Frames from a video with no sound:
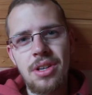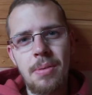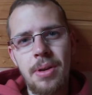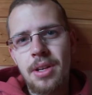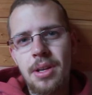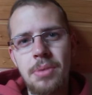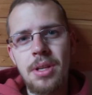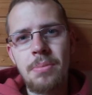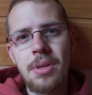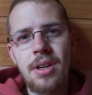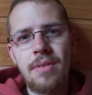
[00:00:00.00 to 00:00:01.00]
Aber da gebt
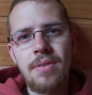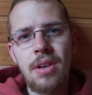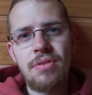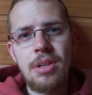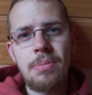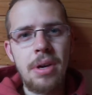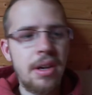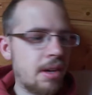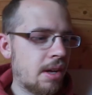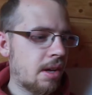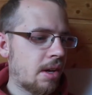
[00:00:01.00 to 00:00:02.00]
ihr mir wieder
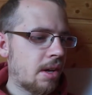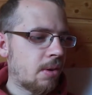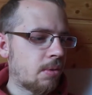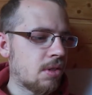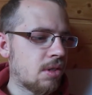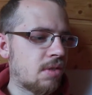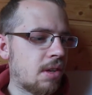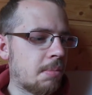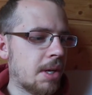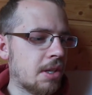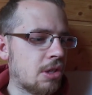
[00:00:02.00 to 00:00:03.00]
Feedback und
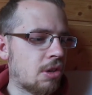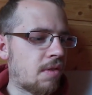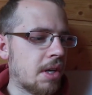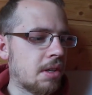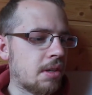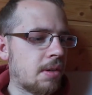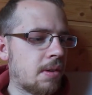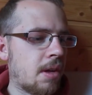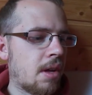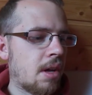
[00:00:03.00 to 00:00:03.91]
deswegen macht das auch weiterhin.